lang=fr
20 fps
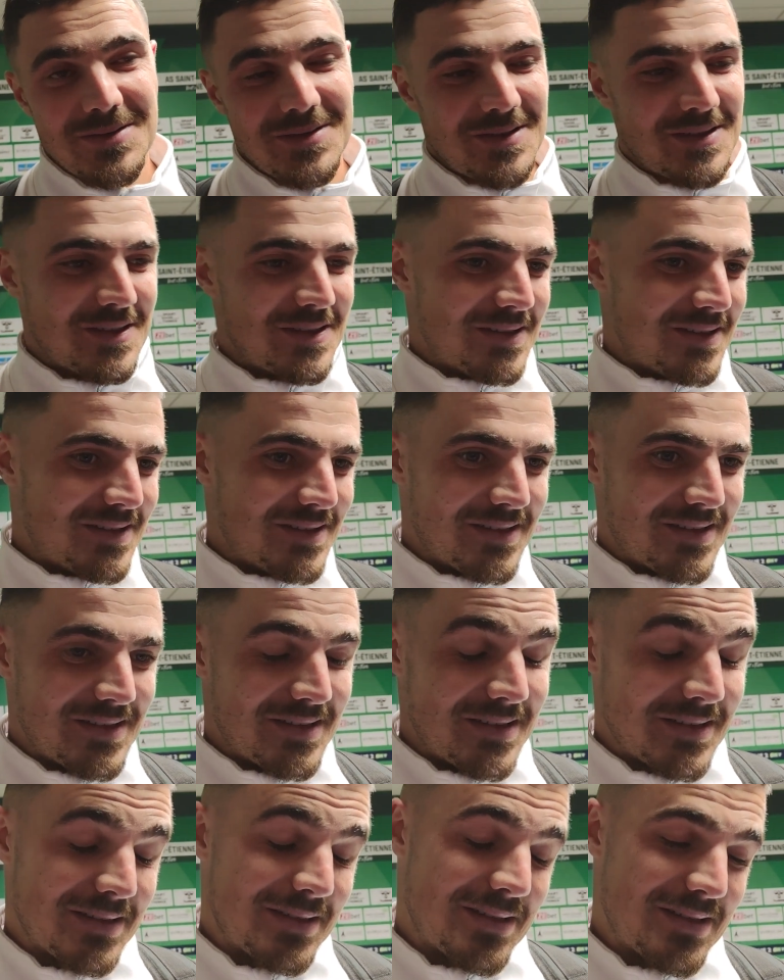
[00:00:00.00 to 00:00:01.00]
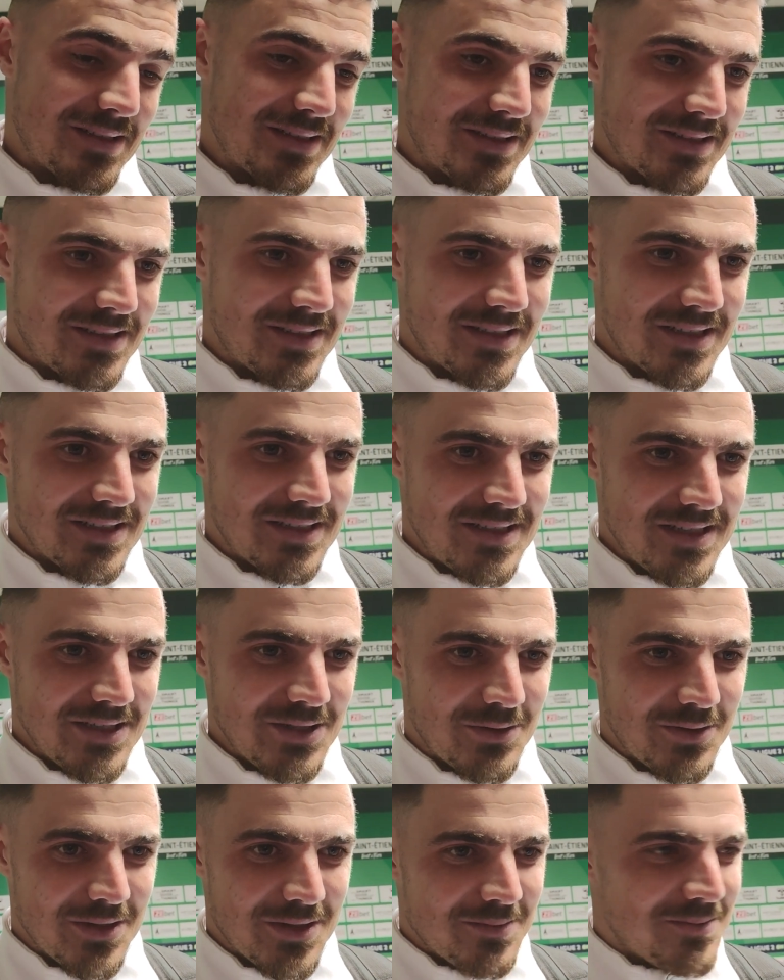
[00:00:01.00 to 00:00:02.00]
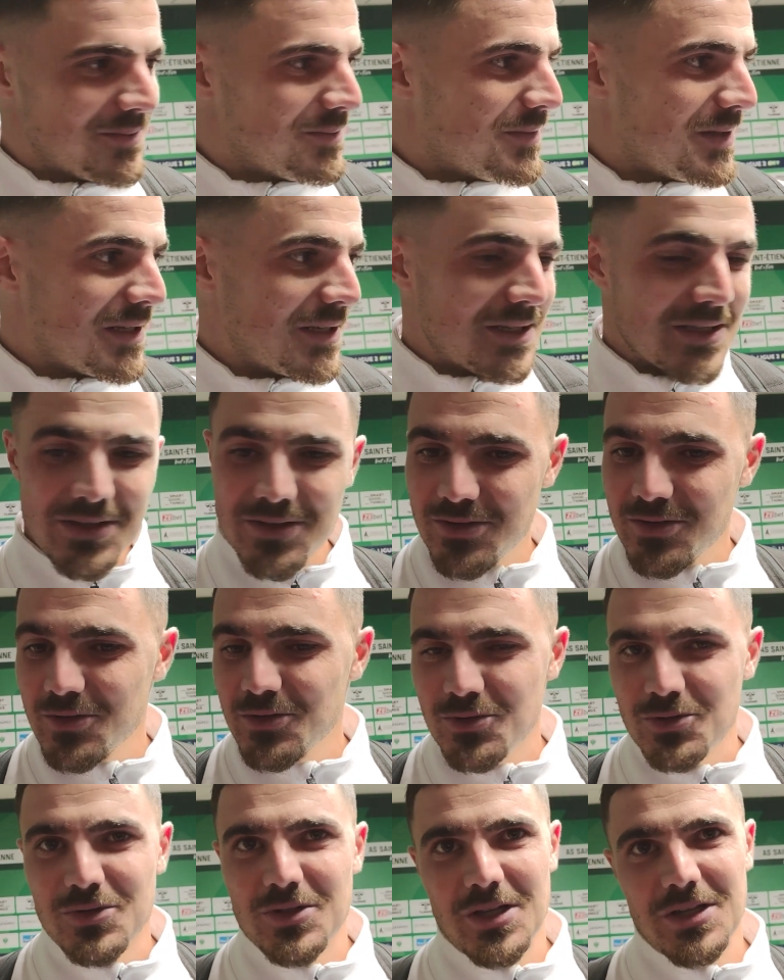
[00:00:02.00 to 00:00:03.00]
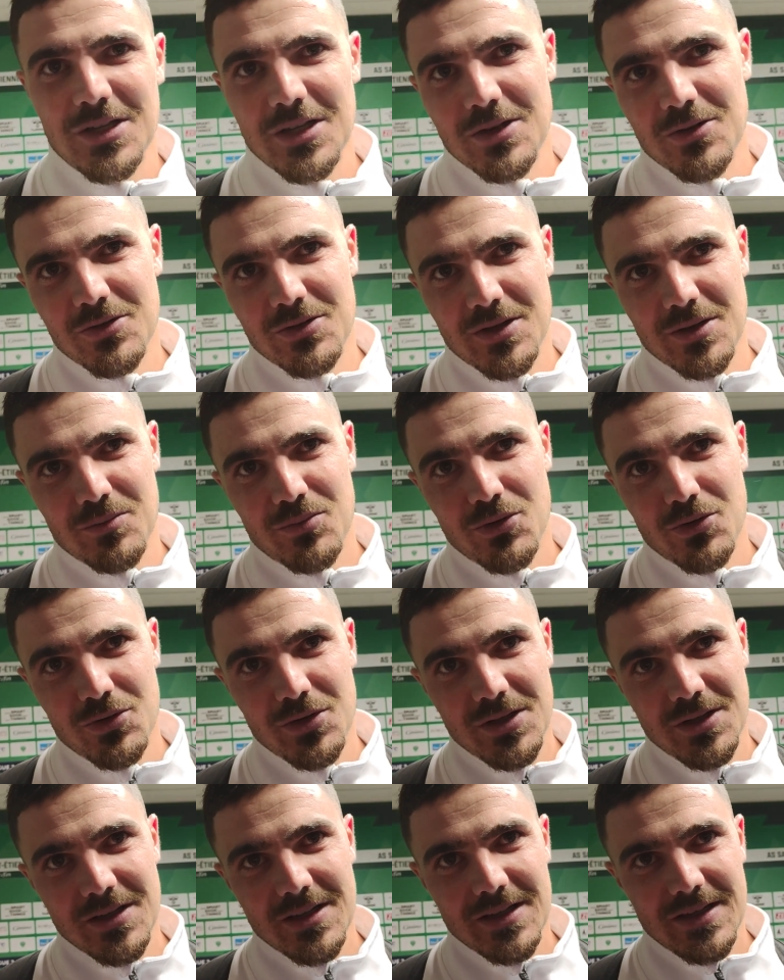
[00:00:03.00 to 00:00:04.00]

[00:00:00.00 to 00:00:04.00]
Euh, c'est assez incroyable. Mais non, non, je suis très très content pour lui.